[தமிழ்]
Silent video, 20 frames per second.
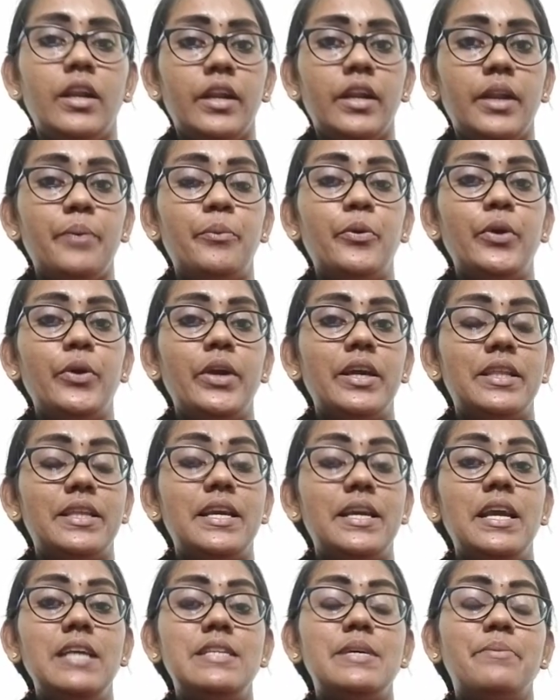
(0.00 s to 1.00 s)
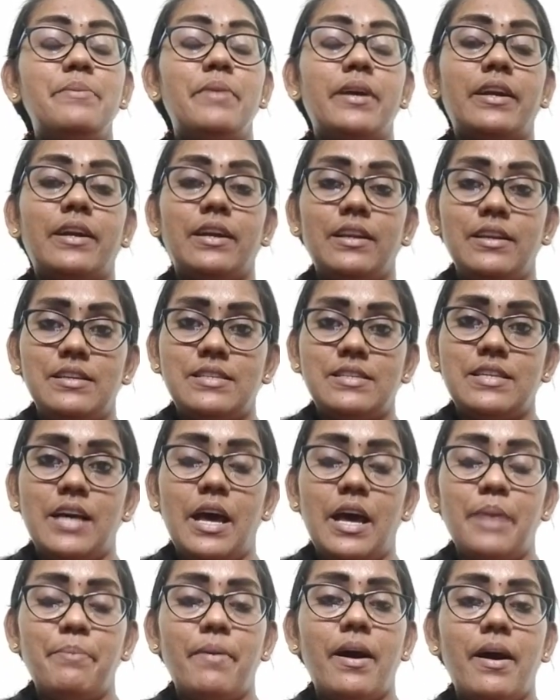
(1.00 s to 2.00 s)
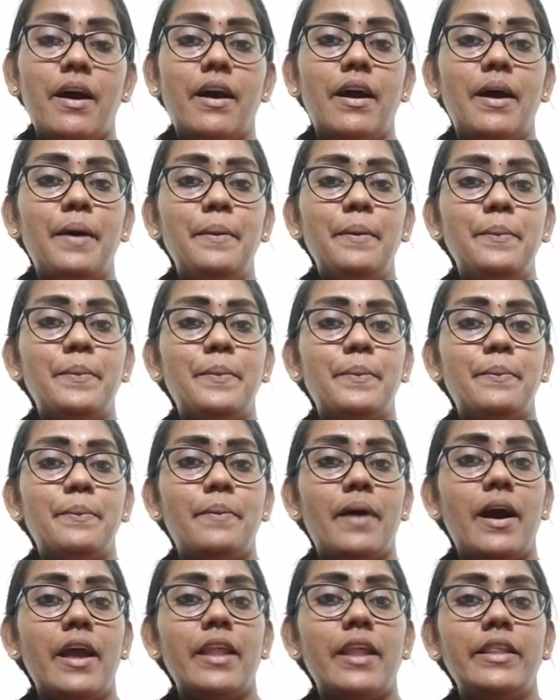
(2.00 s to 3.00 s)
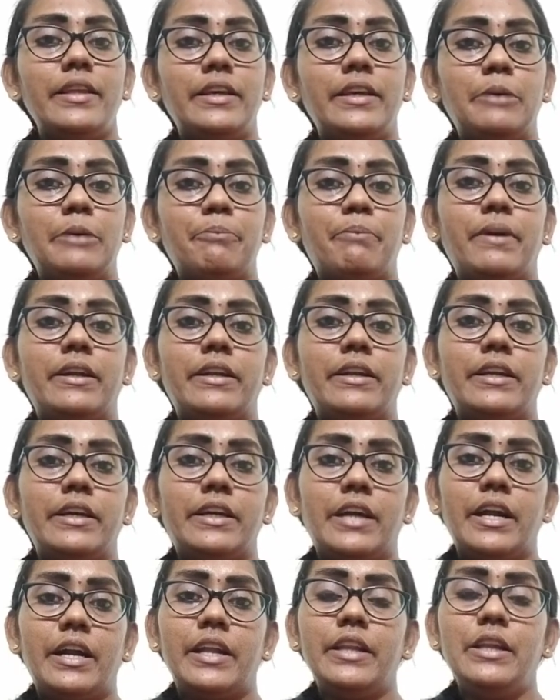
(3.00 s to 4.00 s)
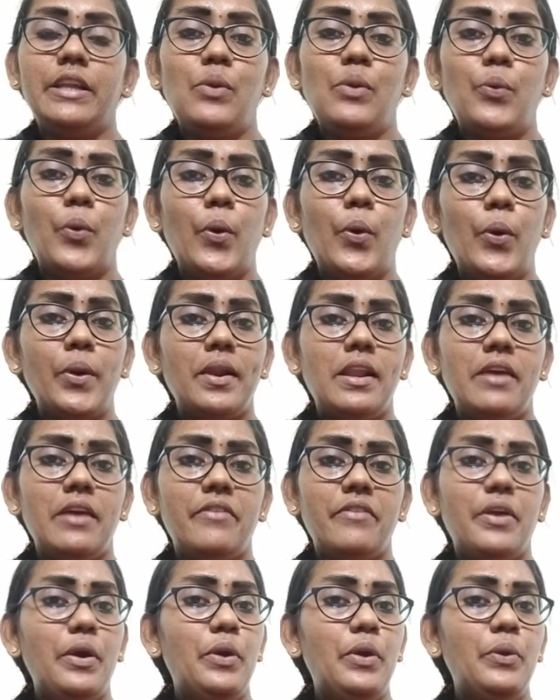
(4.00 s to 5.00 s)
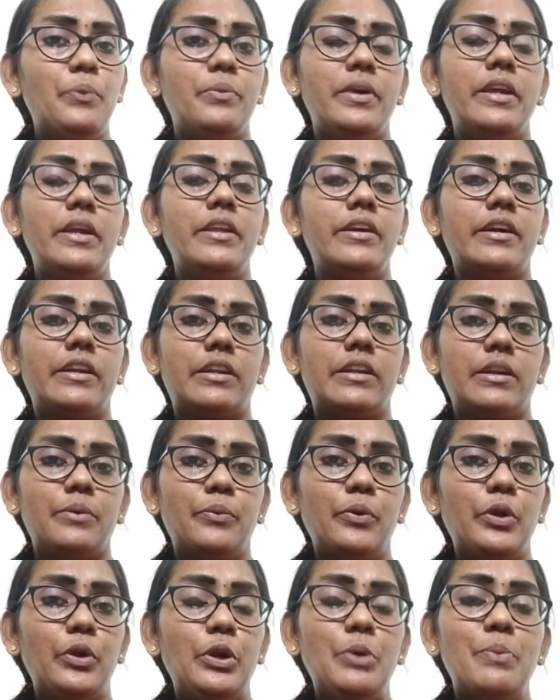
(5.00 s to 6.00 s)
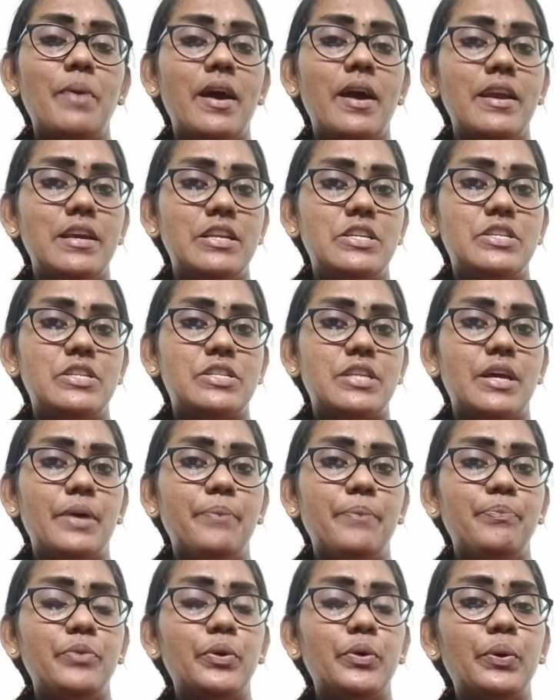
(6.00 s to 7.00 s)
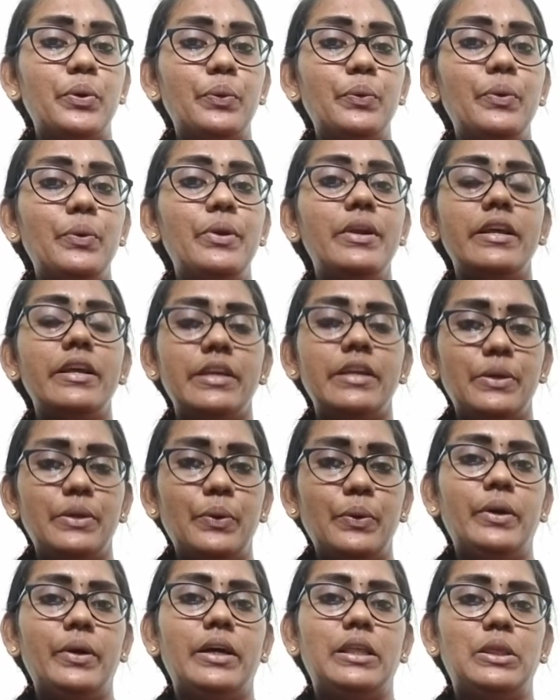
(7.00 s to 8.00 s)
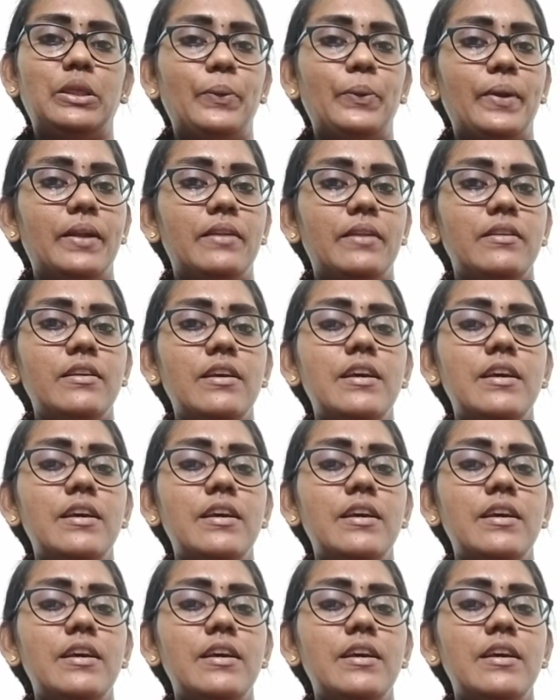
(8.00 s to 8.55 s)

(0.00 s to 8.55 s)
நம்முடைய தேச மக்களின் சார்பாக பாரதிக்குப்பட்ட கடனில் ஓரளவேனும் ஈடுகட்ட முடியுமா என்ற ஒரு உன்னத நோக்கத்துடன்